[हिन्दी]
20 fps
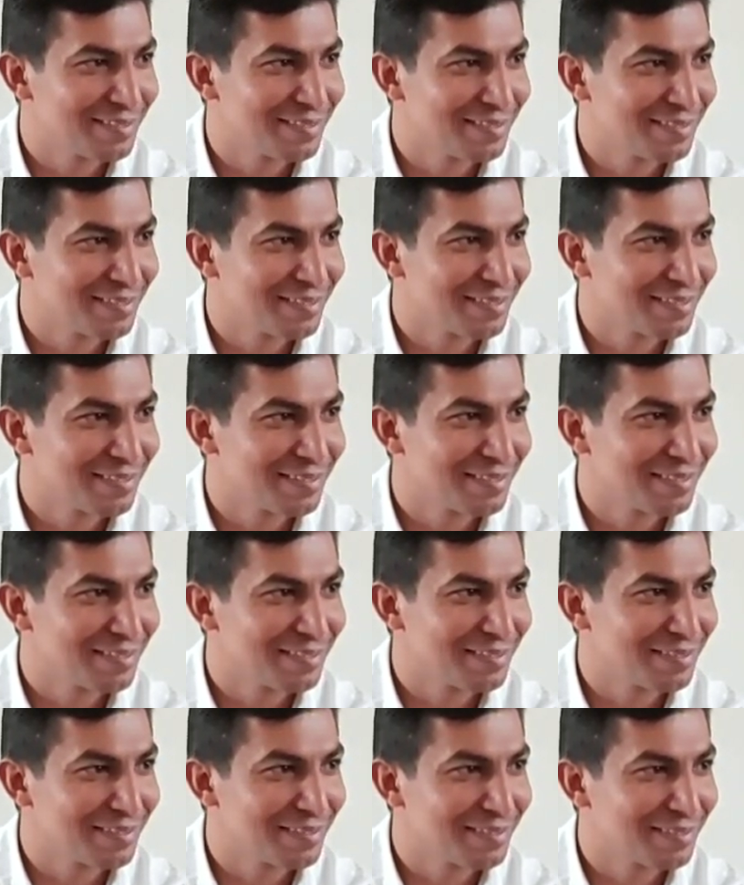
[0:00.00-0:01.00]
हाँ, तो
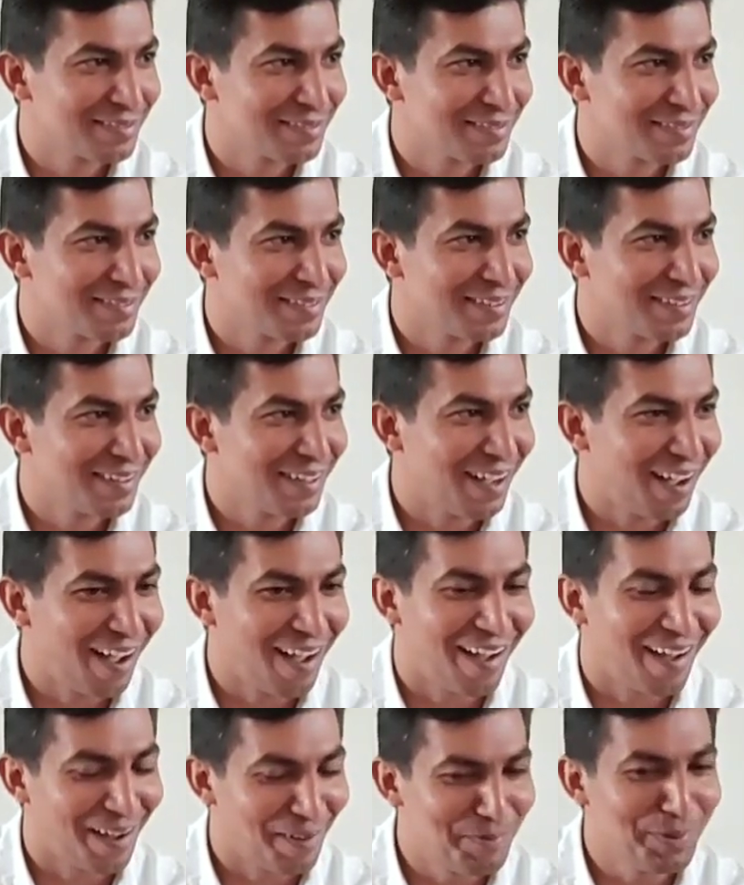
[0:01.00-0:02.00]
हाँ, हाँ,
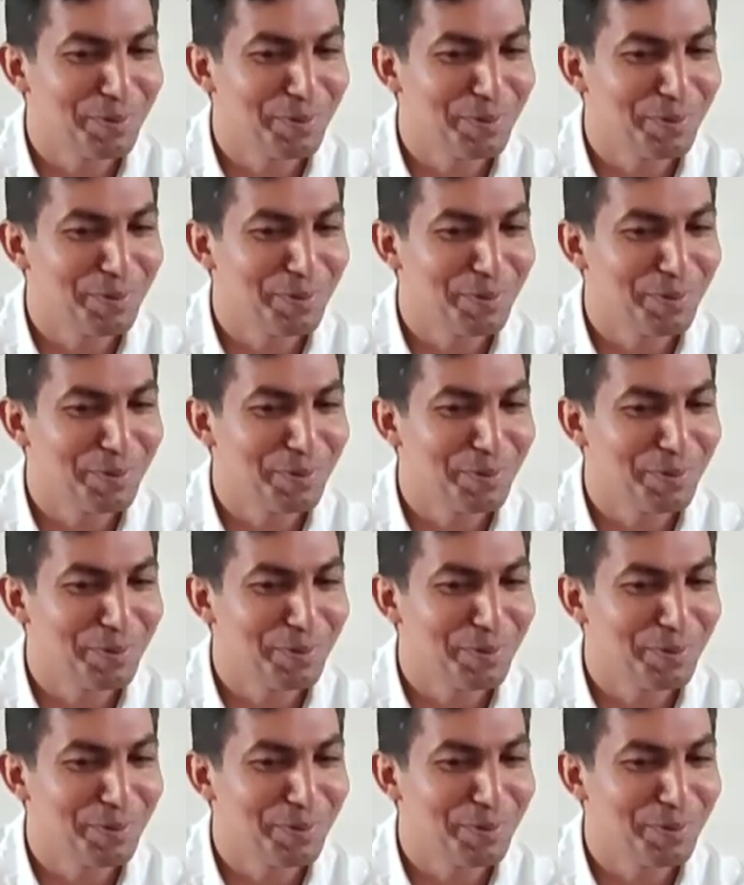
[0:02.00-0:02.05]
हाँ।